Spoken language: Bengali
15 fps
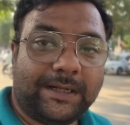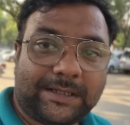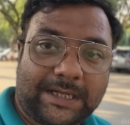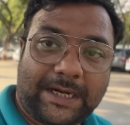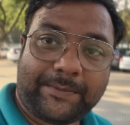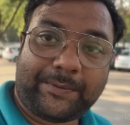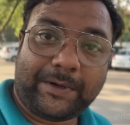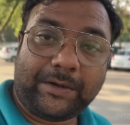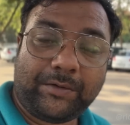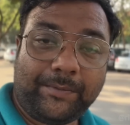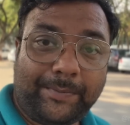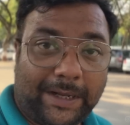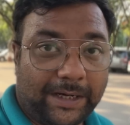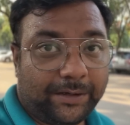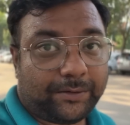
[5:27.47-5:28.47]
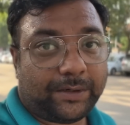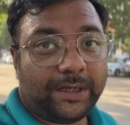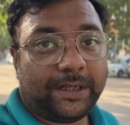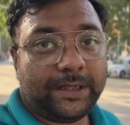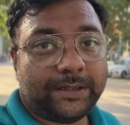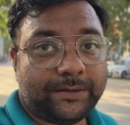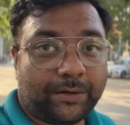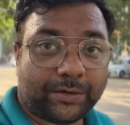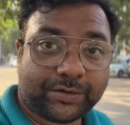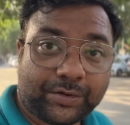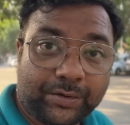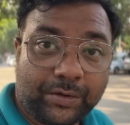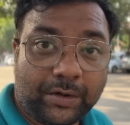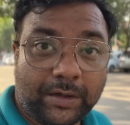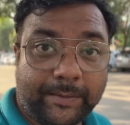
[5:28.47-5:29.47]
তারপরে খুব ভালো করে
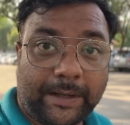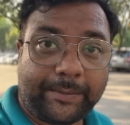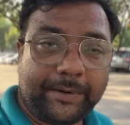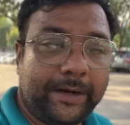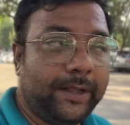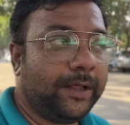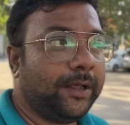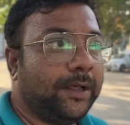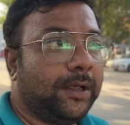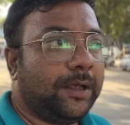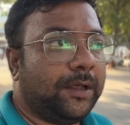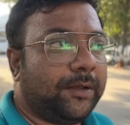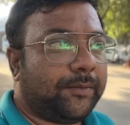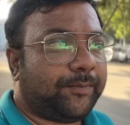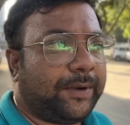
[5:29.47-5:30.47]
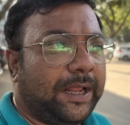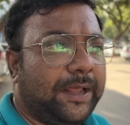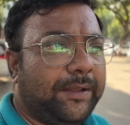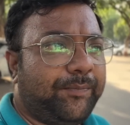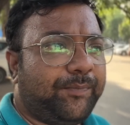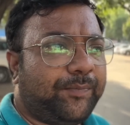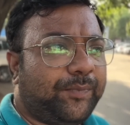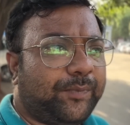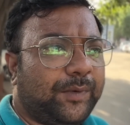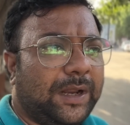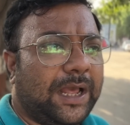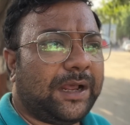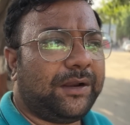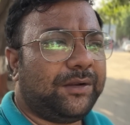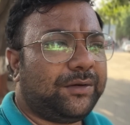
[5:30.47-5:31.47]
দর্শন হলো বাবার প্রায়
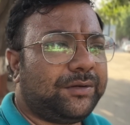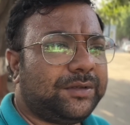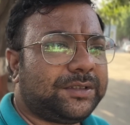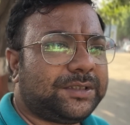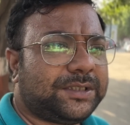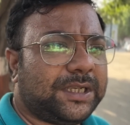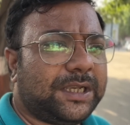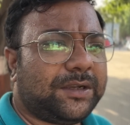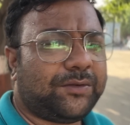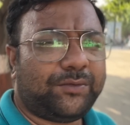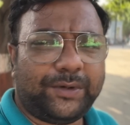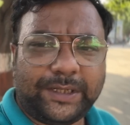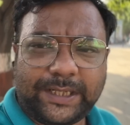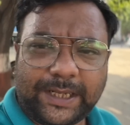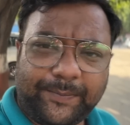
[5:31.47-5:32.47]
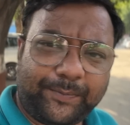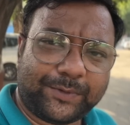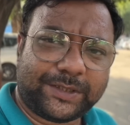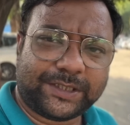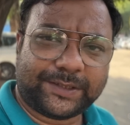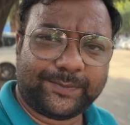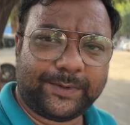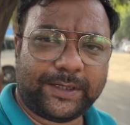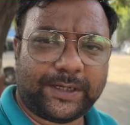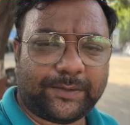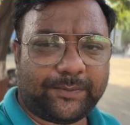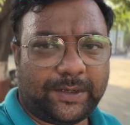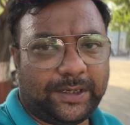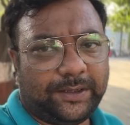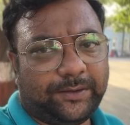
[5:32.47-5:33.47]
লাগলো হচ্ছে কুড়ি থেকে পঁচিশ মিনিট
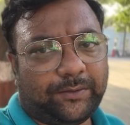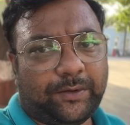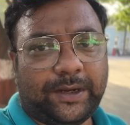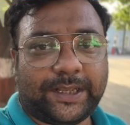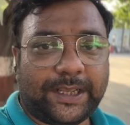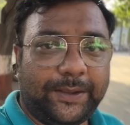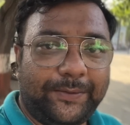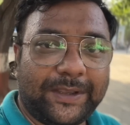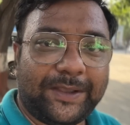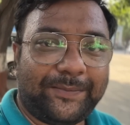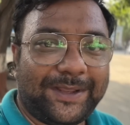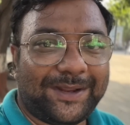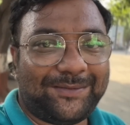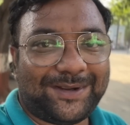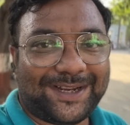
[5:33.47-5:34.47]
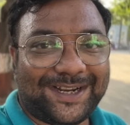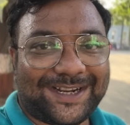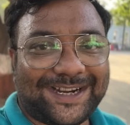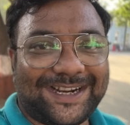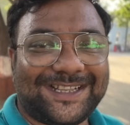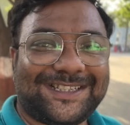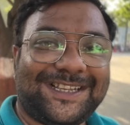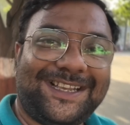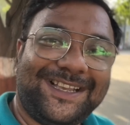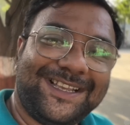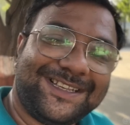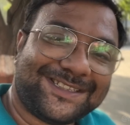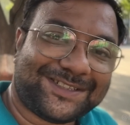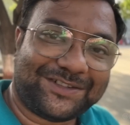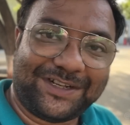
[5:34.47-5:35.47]
মানে অনেকেই ভিআইপি আম টিকিট কেটেছে
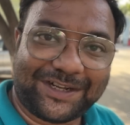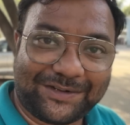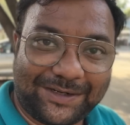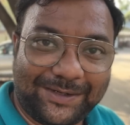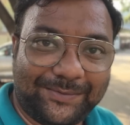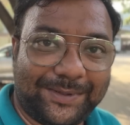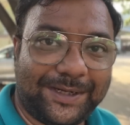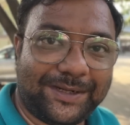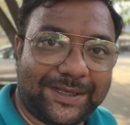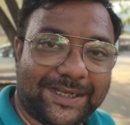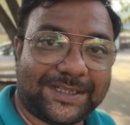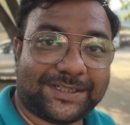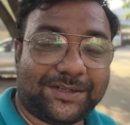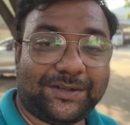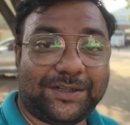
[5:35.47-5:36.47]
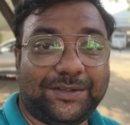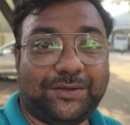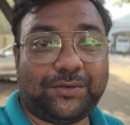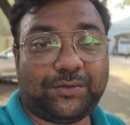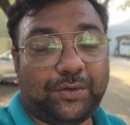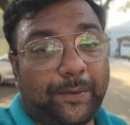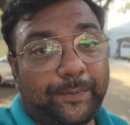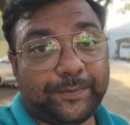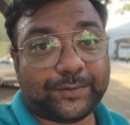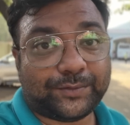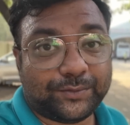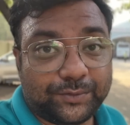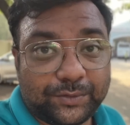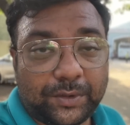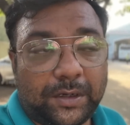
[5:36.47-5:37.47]
সেখানে একটুখানি ভিড় হয়ে গেছিলো কিন্তু খুব
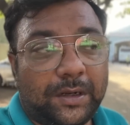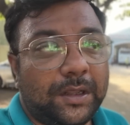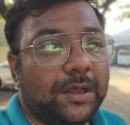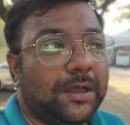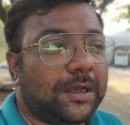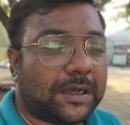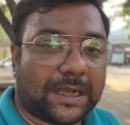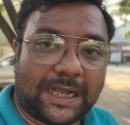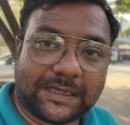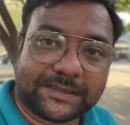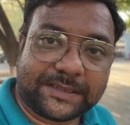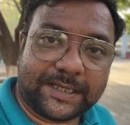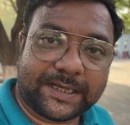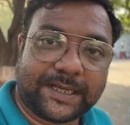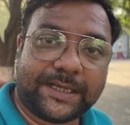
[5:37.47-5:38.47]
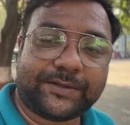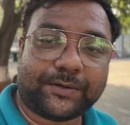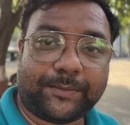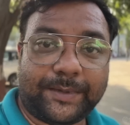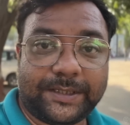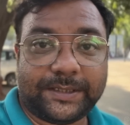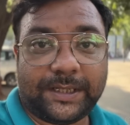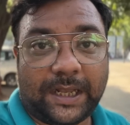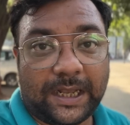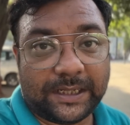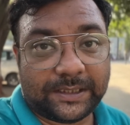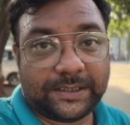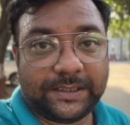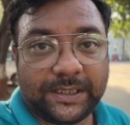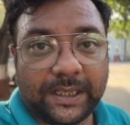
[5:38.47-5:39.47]
সুন্দর কাছ থেকে সমাধিতে হাত
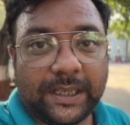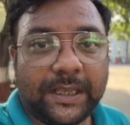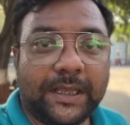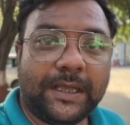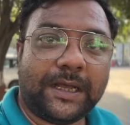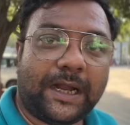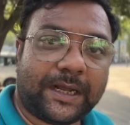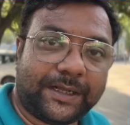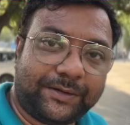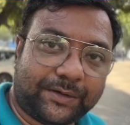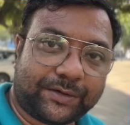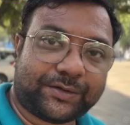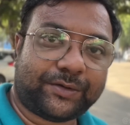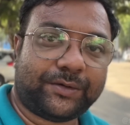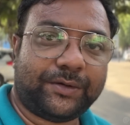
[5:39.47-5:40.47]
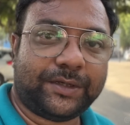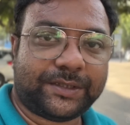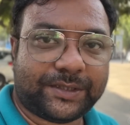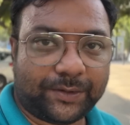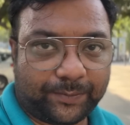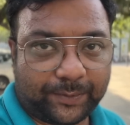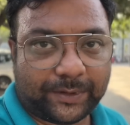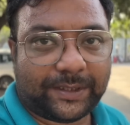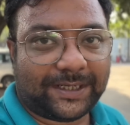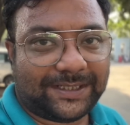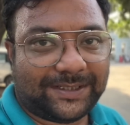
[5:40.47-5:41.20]
দিয়ে আর কি দর্শন হয়েছে ওপর থেকে